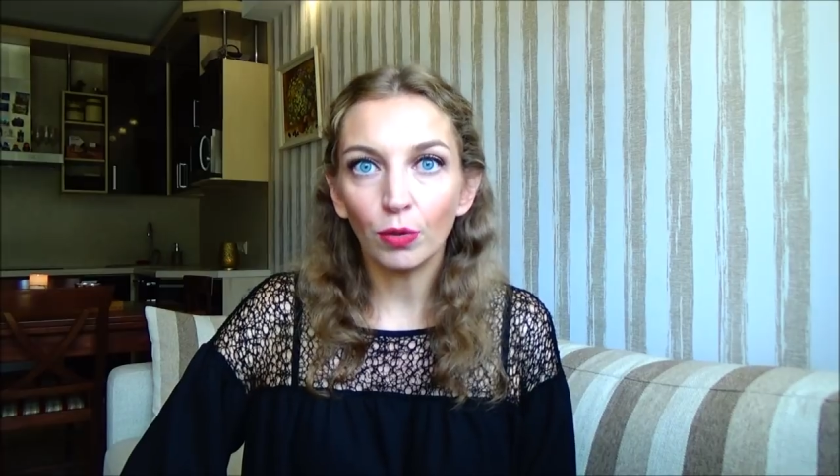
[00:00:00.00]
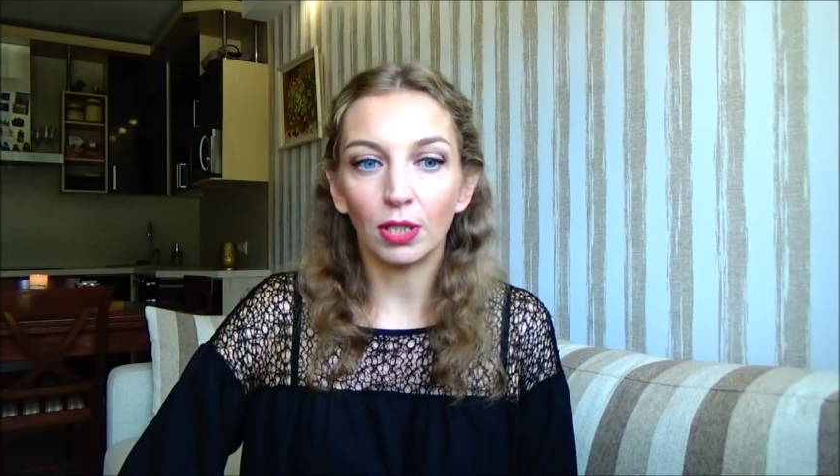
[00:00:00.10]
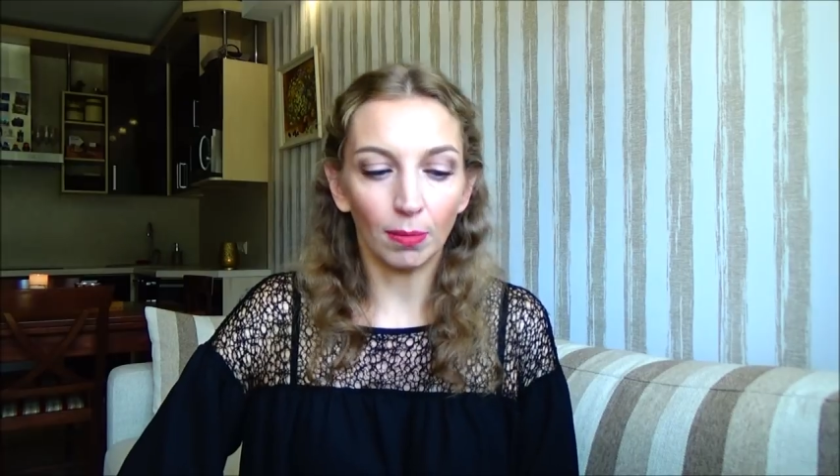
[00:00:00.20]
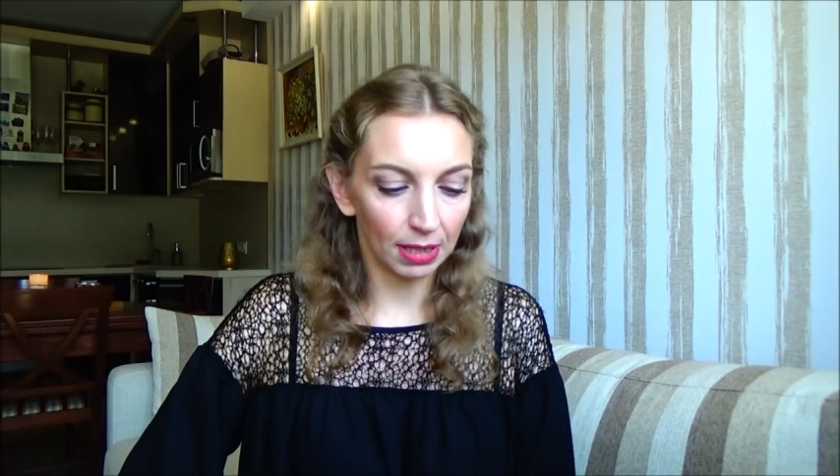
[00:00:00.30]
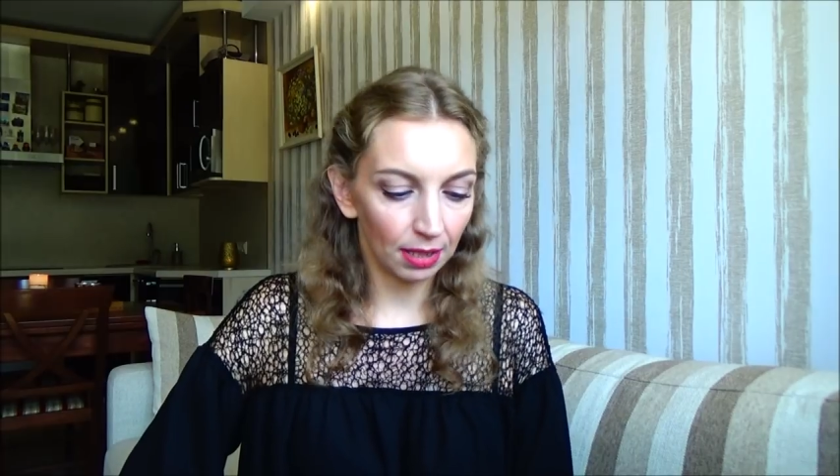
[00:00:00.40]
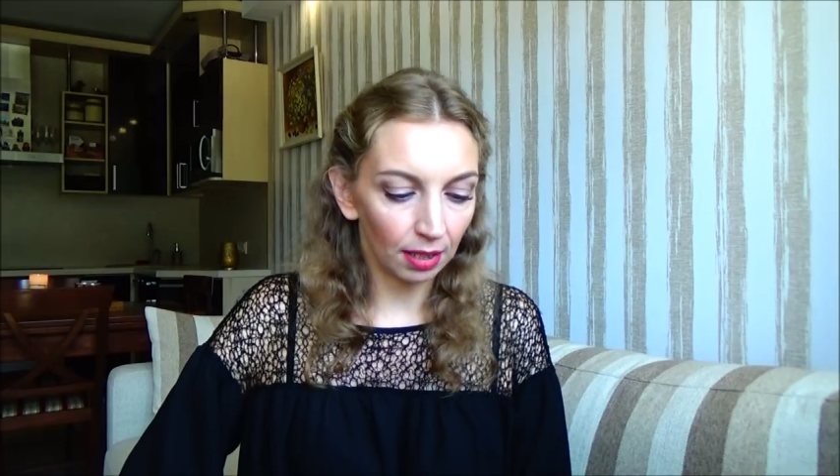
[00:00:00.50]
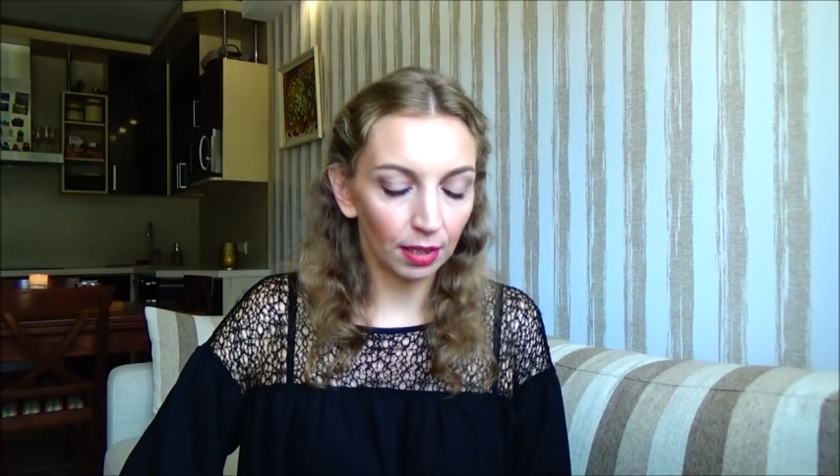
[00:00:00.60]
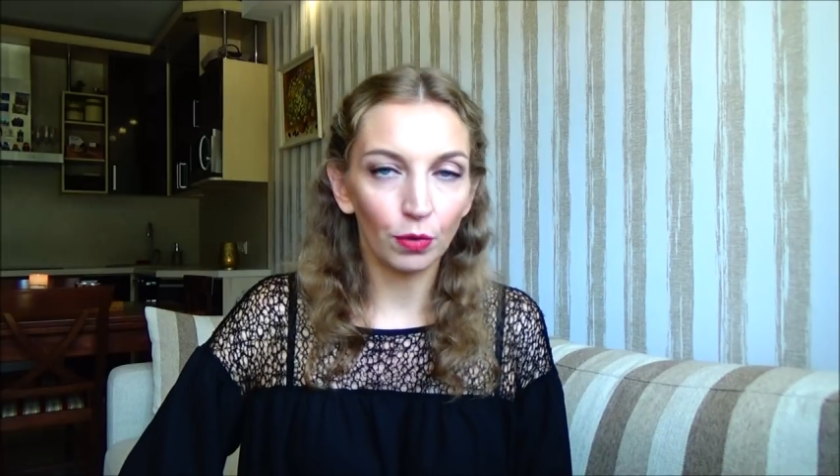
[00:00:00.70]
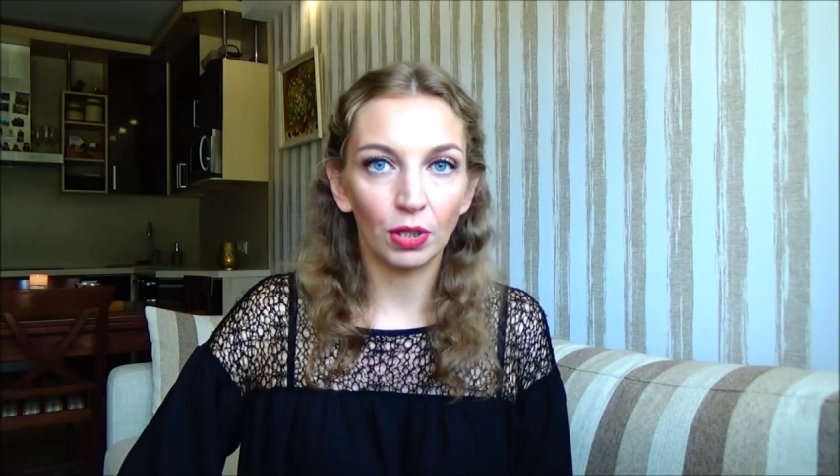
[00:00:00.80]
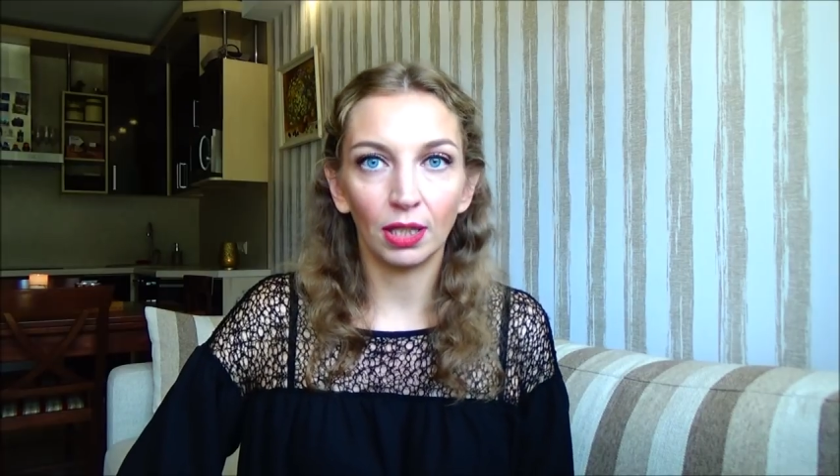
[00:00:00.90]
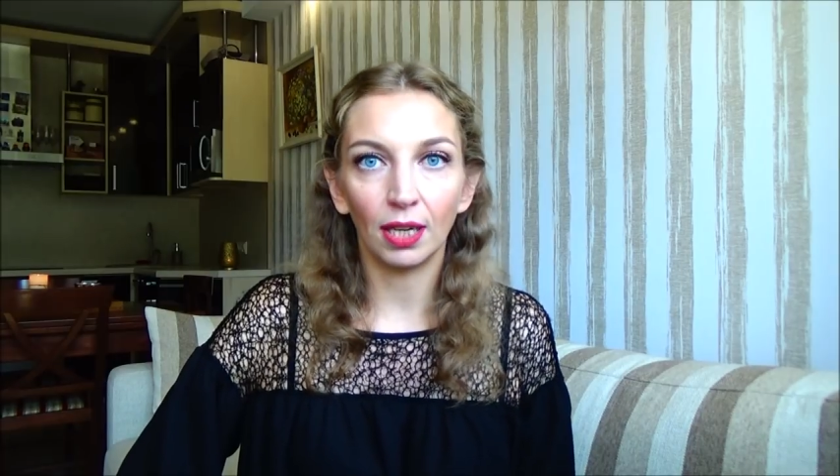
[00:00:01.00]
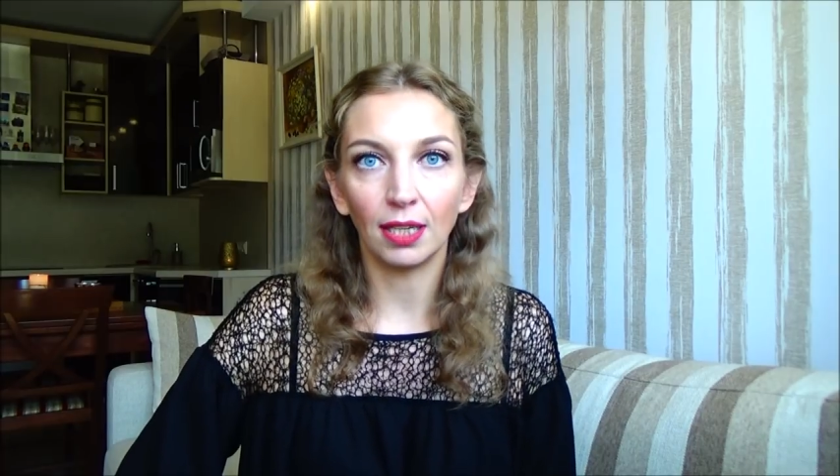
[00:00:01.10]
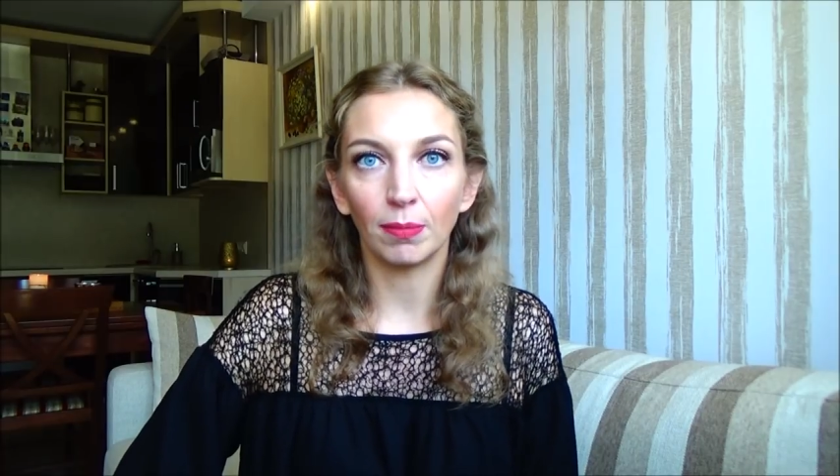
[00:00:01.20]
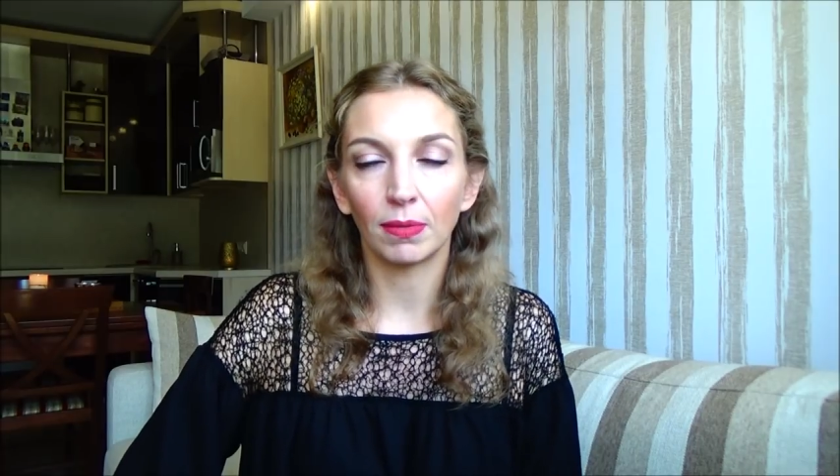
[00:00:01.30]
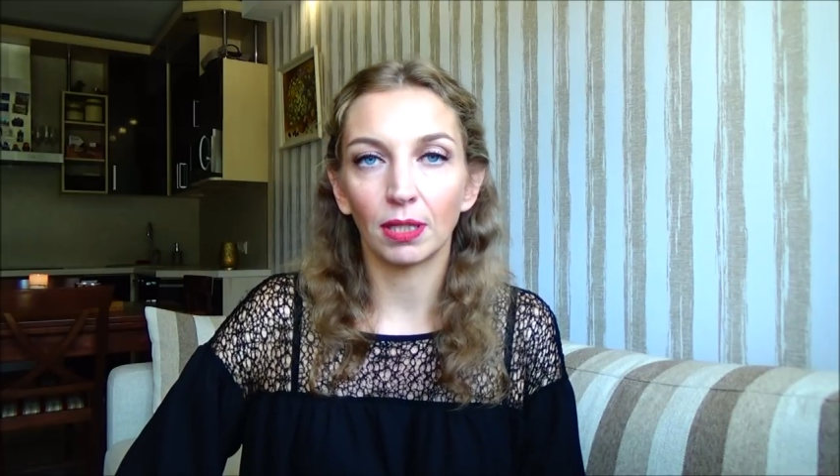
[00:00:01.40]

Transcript: сама сталкиваюсь с заданием,